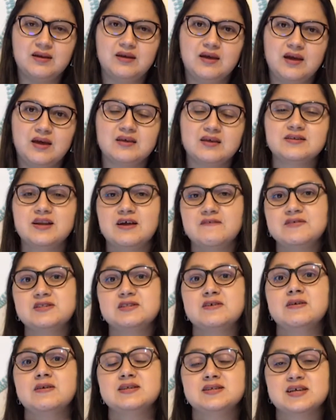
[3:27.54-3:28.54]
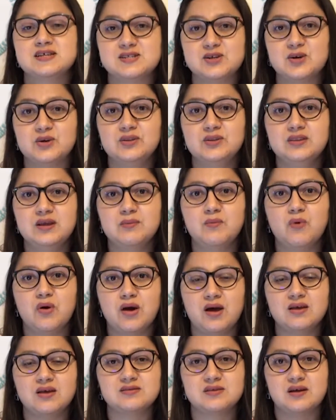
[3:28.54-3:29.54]
que es la visibilización de
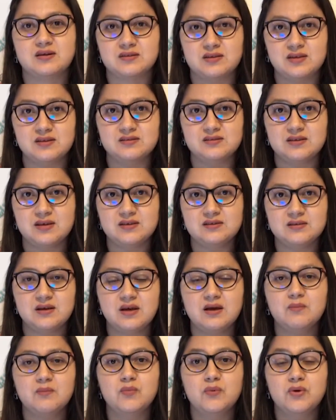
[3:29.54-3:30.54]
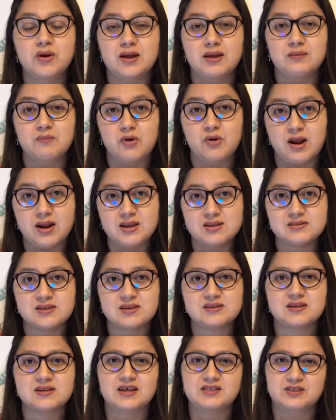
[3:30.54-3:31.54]
mujeres artistas y
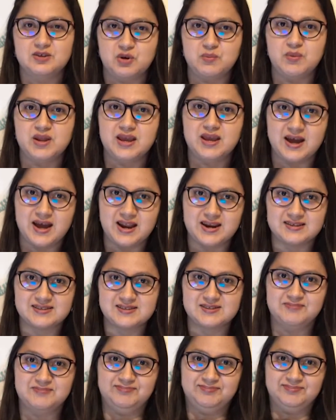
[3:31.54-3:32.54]
muralistas latinoamericanas.